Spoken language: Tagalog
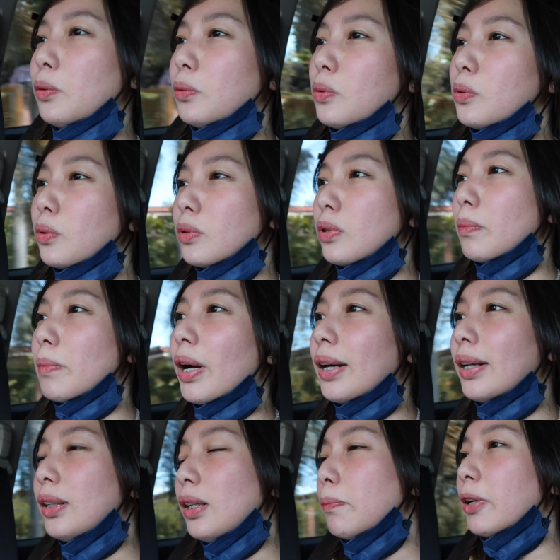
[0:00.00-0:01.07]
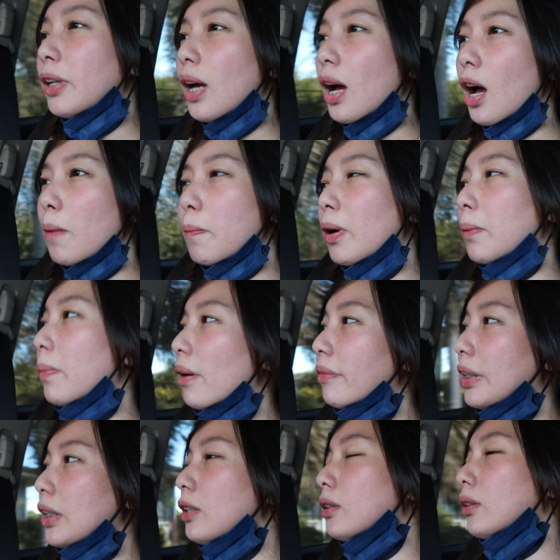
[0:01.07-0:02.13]
Ayun, so sa mga hindi pa
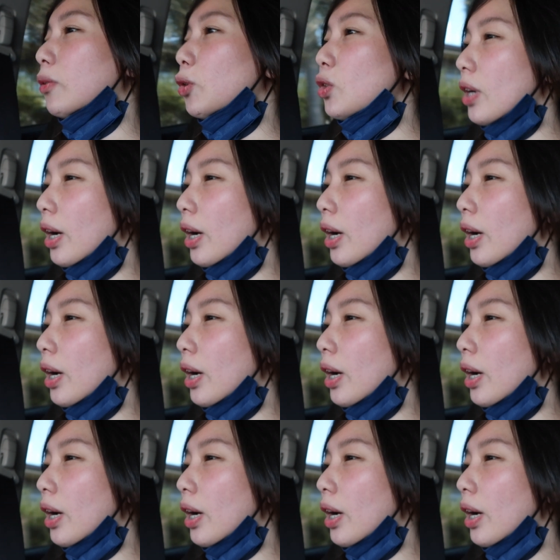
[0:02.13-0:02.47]
nakakapagparehistro tam,